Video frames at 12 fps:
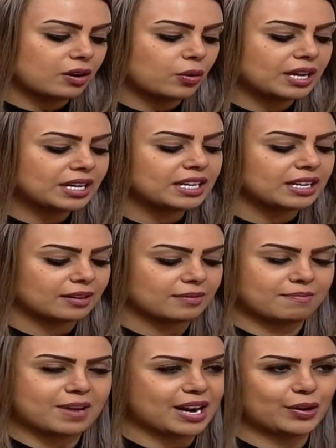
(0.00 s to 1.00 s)
هو هني
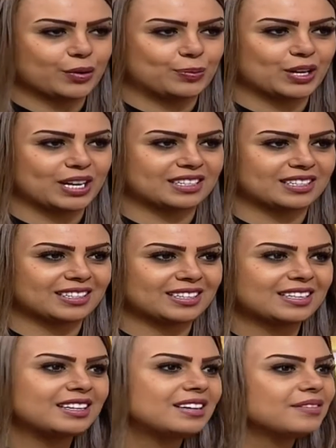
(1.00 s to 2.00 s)
ما راح يروح مكان
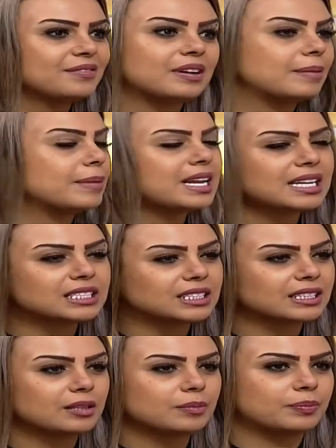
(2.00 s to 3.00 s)
أي. فما له
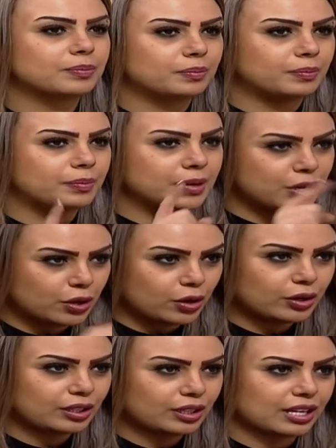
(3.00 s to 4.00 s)
شغل بالنوع
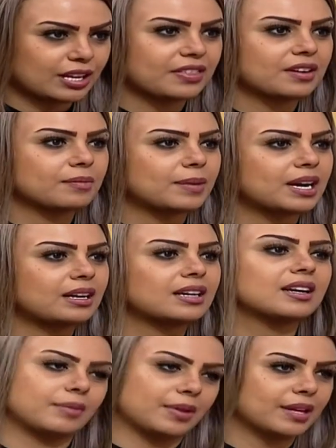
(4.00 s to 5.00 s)
بالشيء نفسه كثر ما هو
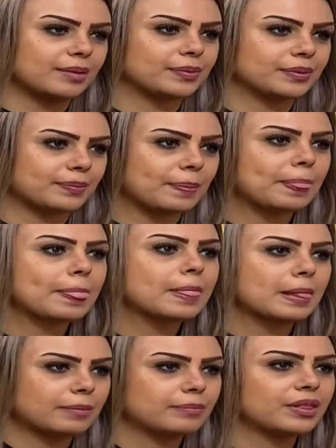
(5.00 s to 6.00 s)
على بالضبط. المسافه
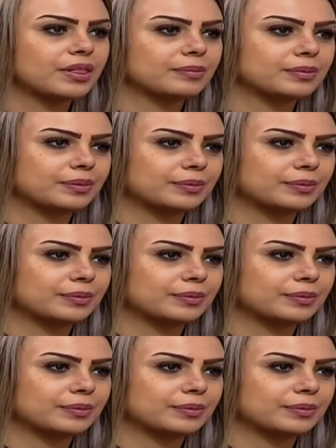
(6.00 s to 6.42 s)
نفسها بالضبط